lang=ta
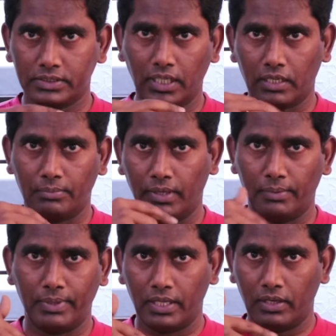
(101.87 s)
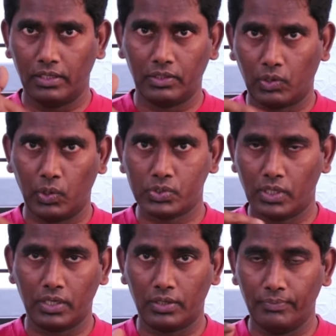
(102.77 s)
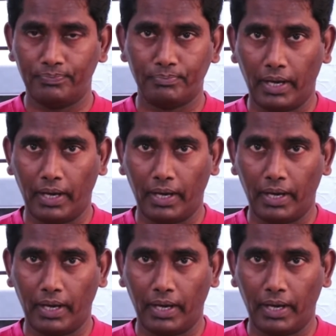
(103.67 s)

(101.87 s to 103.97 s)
சட்டர் மாதிரி இப்படி அது க்ளோஸாக இருக்கும்